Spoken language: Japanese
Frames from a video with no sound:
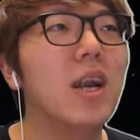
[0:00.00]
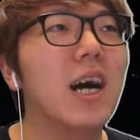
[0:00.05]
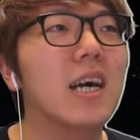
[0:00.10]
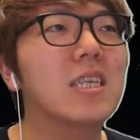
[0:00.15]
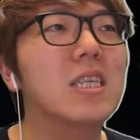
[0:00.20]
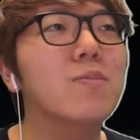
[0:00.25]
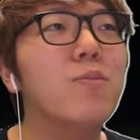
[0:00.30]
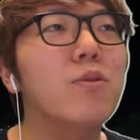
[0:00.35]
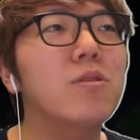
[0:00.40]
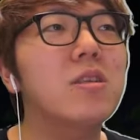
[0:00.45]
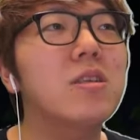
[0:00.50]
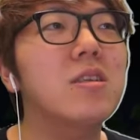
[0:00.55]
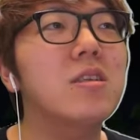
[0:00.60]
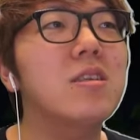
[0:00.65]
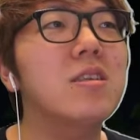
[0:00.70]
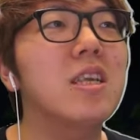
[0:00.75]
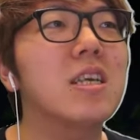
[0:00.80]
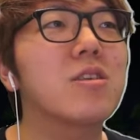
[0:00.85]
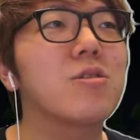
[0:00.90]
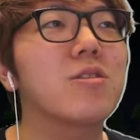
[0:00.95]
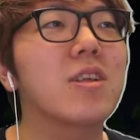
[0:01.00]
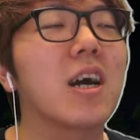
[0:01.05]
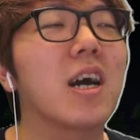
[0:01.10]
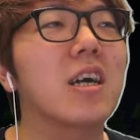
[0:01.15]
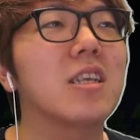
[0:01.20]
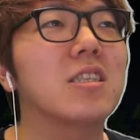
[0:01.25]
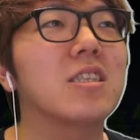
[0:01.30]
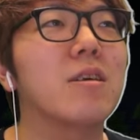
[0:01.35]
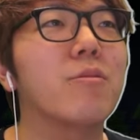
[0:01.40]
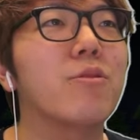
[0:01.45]
もうラスボス住んでそうな
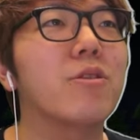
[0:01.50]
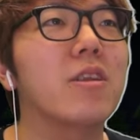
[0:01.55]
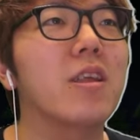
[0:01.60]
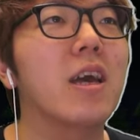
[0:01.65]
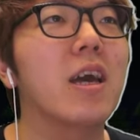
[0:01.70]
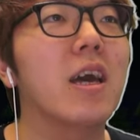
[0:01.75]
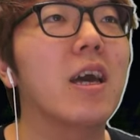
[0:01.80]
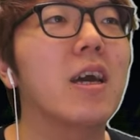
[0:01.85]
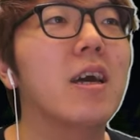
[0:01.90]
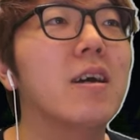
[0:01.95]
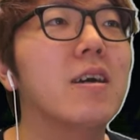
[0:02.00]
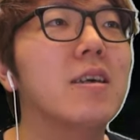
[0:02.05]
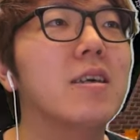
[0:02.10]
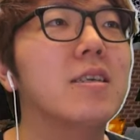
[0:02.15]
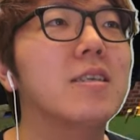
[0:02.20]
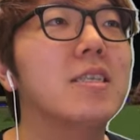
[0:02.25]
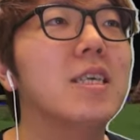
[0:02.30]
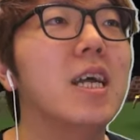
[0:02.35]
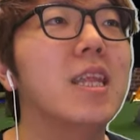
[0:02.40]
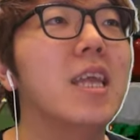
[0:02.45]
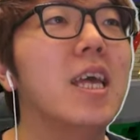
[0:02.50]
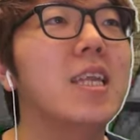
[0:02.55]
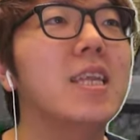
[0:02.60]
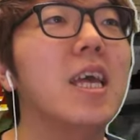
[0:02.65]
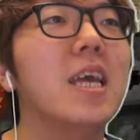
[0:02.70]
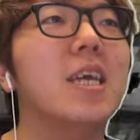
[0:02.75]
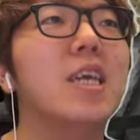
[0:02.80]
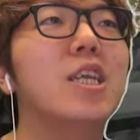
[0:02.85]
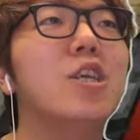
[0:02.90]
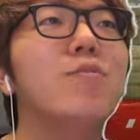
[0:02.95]
感じだもんねじゃあ寝
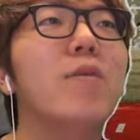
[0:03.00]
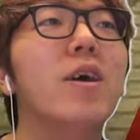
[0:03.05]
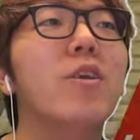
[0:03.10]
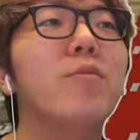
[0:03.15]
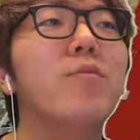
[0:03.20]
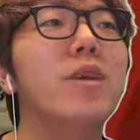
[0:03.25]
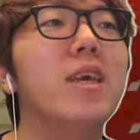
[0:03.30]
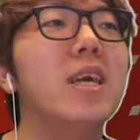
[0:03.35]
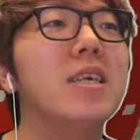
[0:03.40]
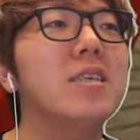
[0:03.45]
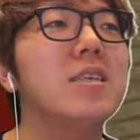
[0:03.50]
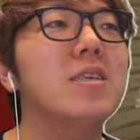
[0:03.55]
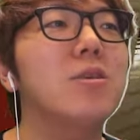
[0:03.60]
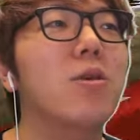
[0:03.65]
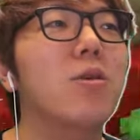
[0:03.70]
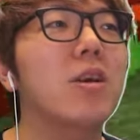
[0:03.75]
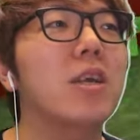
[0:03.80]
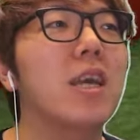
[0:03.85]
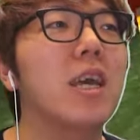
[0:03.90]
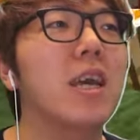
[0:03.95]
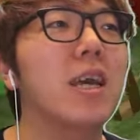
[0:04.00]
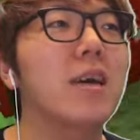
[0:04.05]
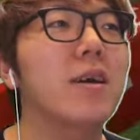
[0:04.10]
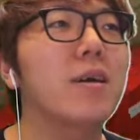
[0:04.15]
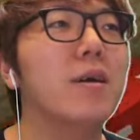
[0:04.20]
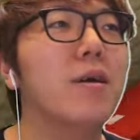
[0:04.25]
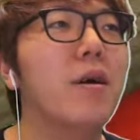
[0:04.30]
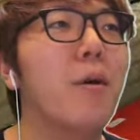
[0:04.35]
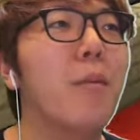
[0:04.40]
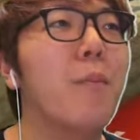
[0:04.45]
て昼間の見やすい時に
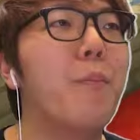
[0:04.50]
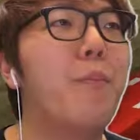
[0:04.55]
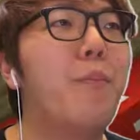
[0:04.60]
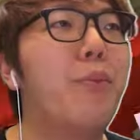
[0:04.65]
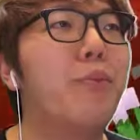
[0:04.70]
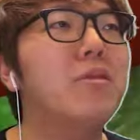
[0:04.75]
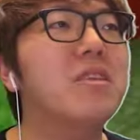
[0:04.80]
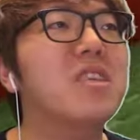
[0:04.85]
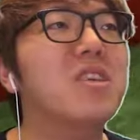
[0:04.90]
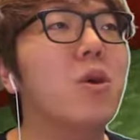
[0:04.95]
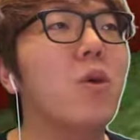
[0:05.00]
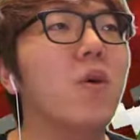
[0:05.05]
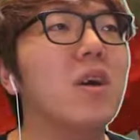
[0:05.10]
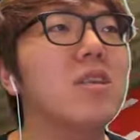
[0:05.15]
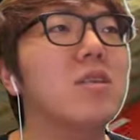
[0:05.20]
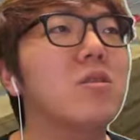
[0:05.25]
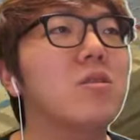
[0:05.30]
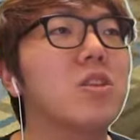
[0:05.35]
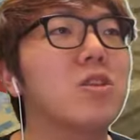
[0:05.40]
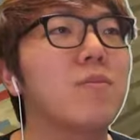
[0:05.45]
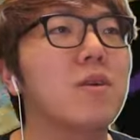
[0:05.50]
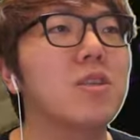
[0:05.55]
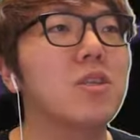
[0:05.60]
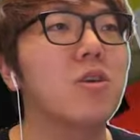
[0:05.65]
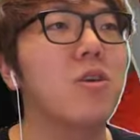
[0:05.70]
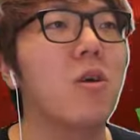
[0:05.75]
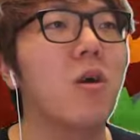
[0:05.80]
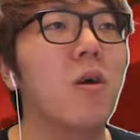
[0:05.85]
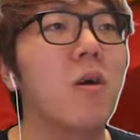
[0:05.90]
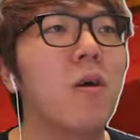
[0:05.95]
ぶち壊すとしま
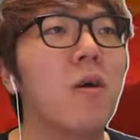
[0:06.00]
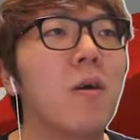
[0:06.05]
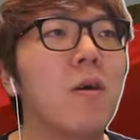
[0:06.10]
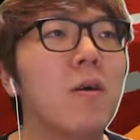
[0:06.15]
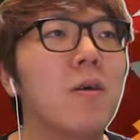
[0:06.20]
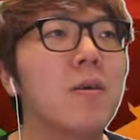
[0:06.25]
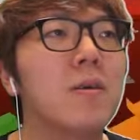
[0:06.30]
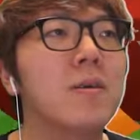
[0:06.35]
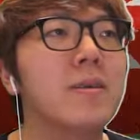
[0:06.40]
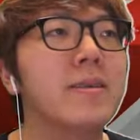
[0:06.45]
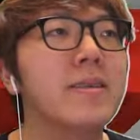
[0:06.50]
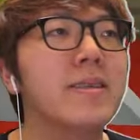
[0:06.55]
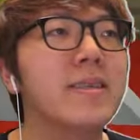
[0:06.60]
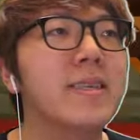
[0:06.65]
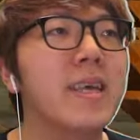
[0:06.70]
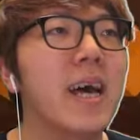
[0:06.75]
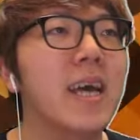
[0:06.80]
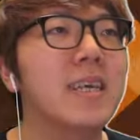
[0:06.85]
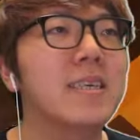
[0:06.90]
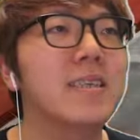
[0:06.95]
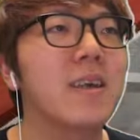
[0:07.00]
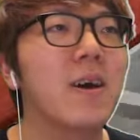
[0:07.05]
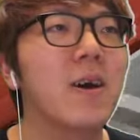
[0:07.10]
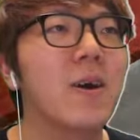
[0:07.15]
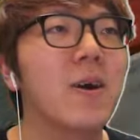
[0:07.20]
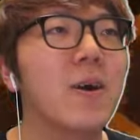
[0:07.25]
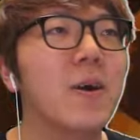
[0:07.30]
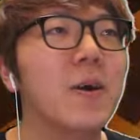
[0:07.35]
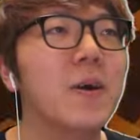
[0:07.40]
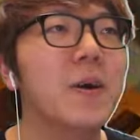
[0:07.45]
しょうさあ行く
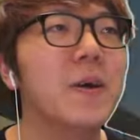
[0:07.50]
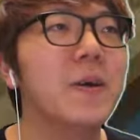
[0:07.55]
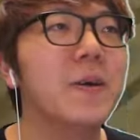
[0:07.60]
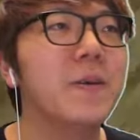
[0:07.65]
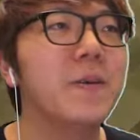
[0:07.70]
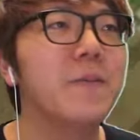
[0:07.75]
ぞ